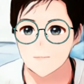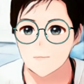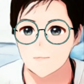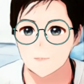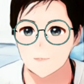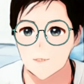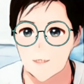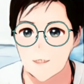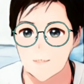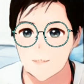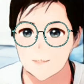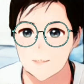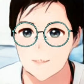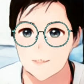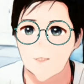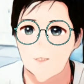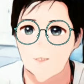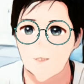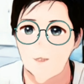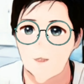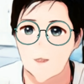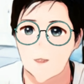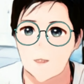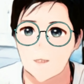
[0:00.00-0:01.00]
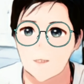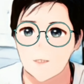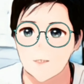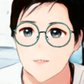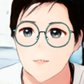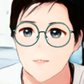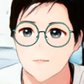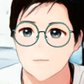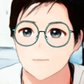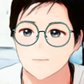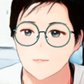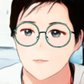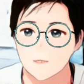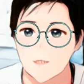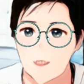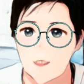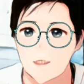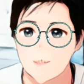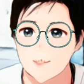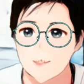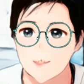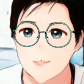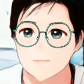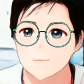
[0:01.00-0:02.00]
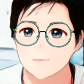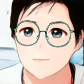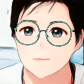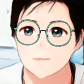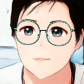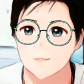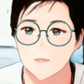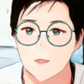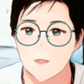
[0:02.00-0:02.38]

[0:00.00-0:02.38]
Google AdSense. Ang Google AdSense ko,